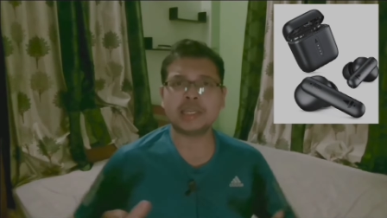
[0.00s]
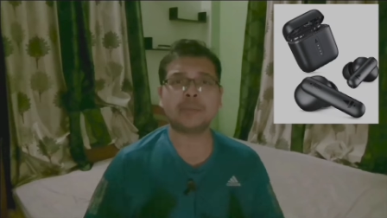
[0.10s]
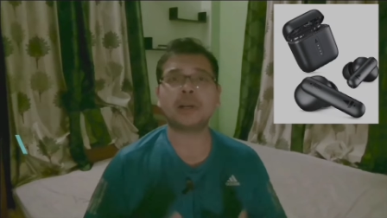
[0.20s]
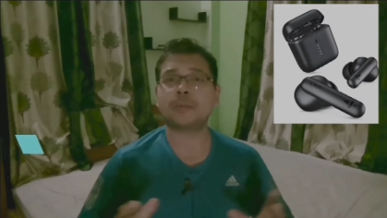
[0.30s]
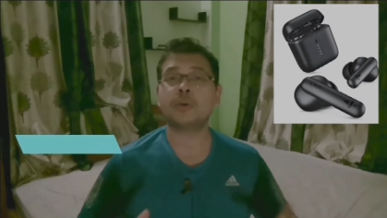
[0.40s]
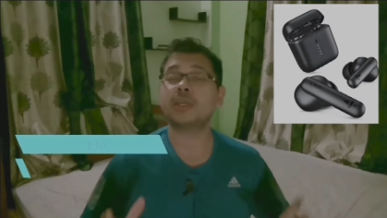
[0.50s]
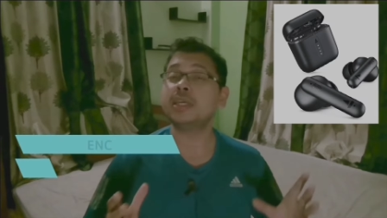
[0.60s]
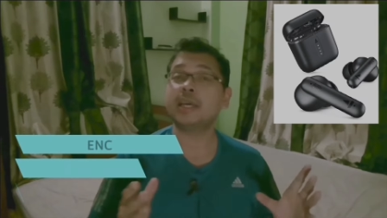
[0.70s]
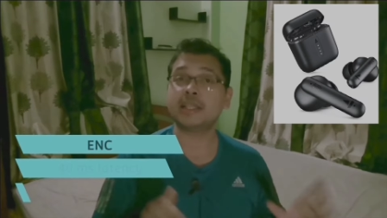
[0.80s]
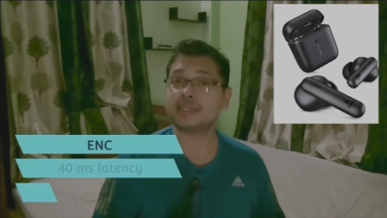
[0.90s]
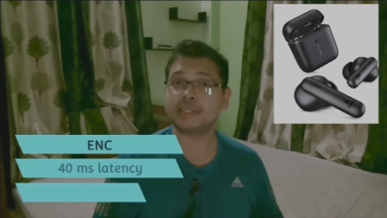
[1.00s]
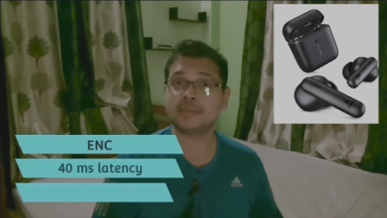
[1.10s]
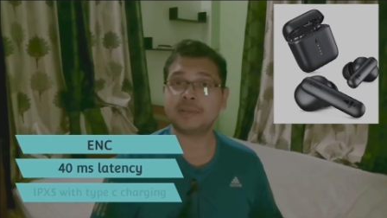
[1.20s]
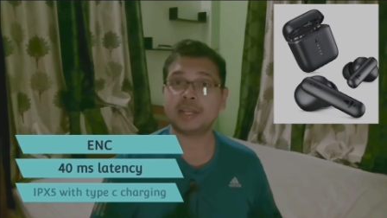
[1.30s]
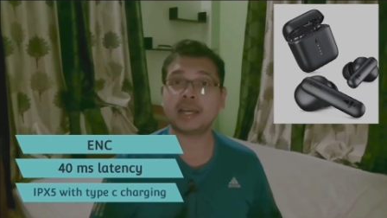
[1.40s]
यहाँ पर आपको
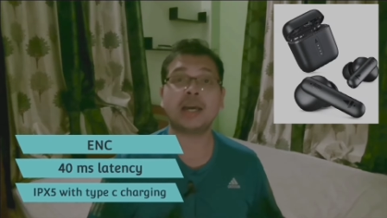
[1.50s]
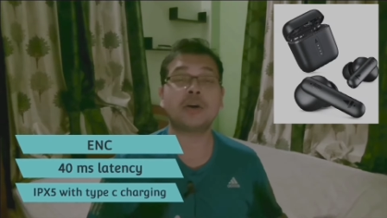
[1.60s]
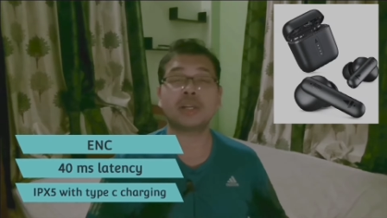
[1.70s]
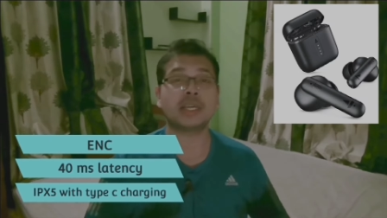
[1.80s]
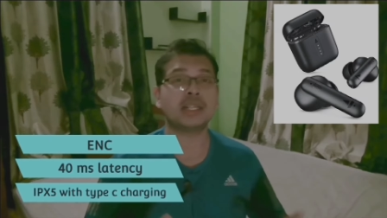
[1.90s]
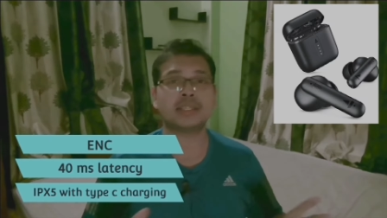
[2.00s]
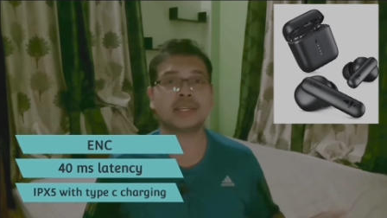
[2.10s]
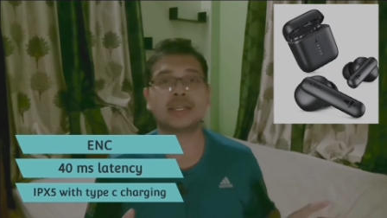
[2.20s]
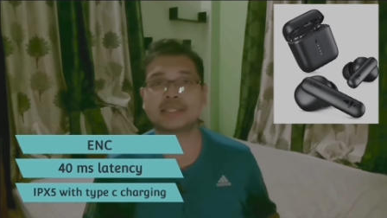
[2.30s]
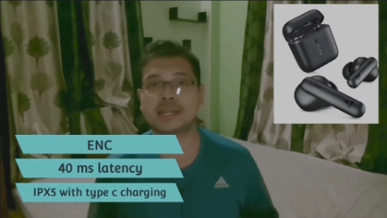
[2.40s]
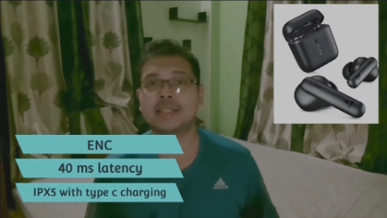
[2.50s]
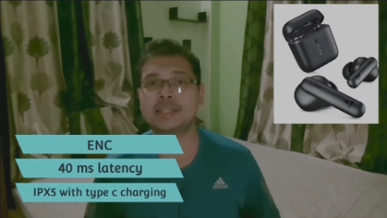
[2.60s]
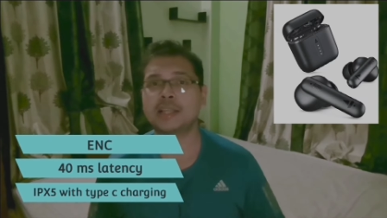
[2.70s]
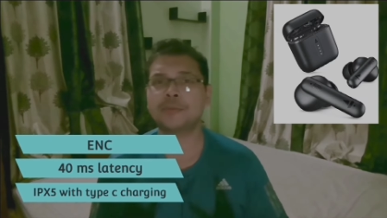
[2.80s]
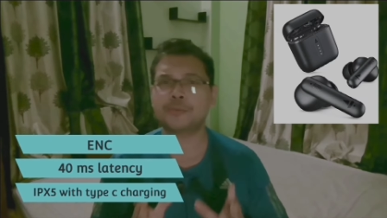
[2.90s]
ई e मिलेगा और ई e के साथ
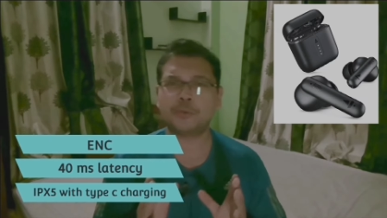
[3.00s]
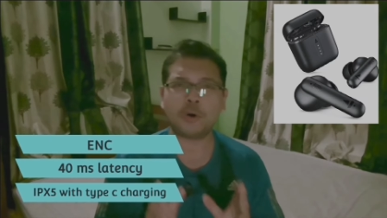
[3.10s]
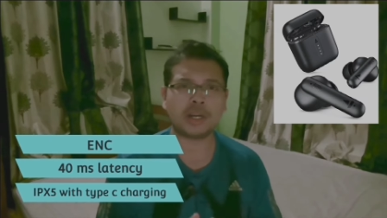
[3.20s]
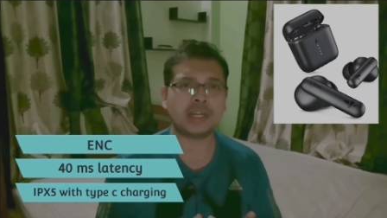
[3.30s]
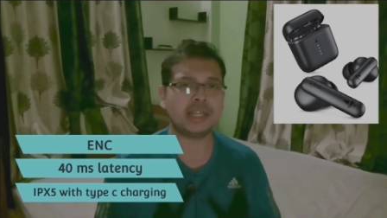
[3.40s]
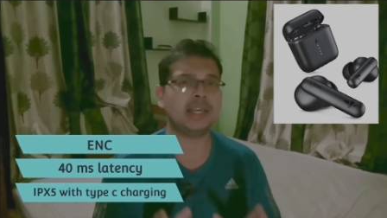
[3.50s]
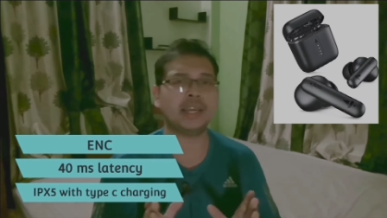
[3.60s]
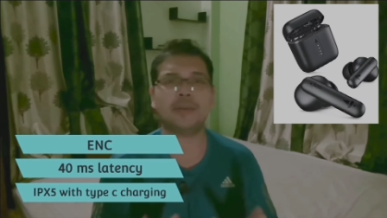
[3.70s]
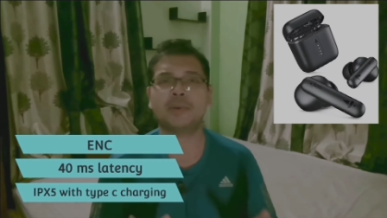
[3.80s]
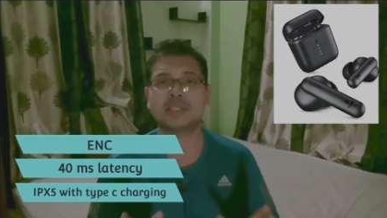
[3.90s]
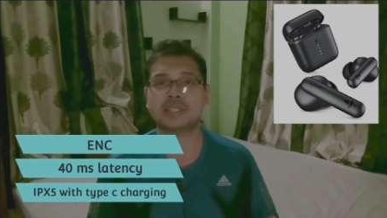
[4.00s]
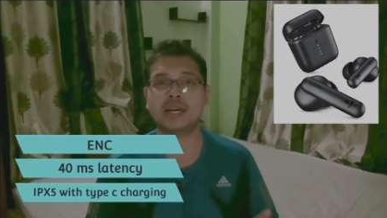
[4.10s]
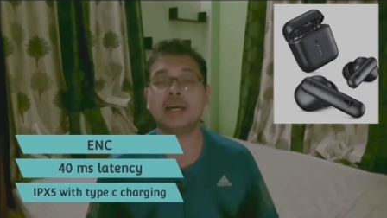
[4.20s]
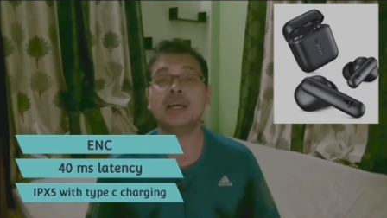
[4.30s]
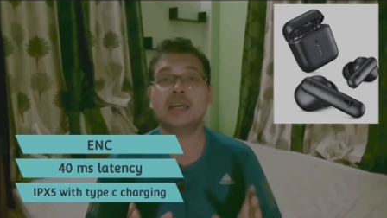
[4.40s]
साथ 40 एम
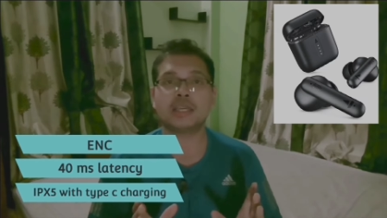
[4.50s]
का